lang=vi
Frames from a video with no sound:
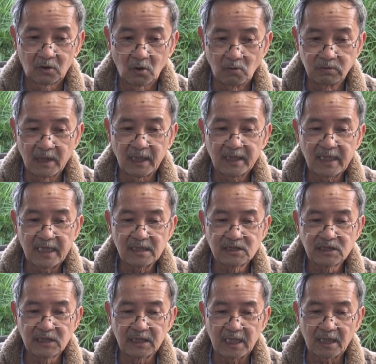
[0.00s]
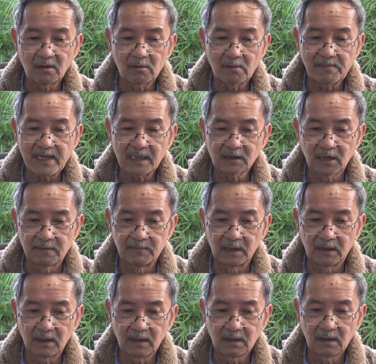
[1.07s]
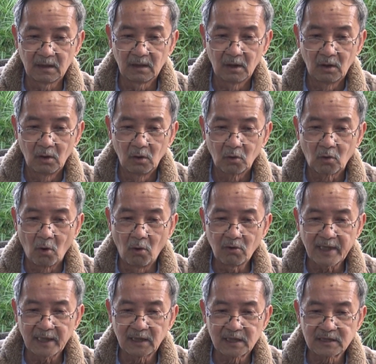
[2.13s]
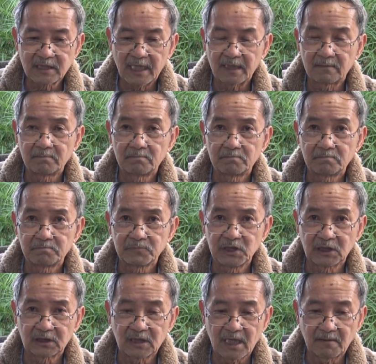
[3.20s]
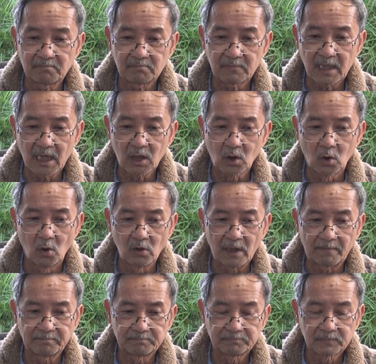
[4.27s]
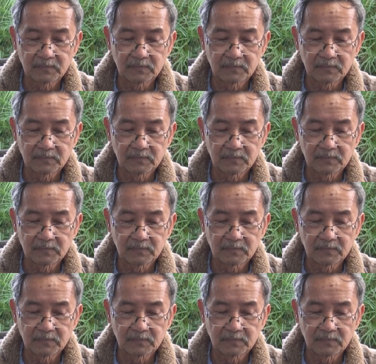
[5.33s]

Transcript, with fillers: Cũng để gây chia rẽ Đông Nam Á thêm nữa, cố khẳng định rằng Việt Nam đang cô lập.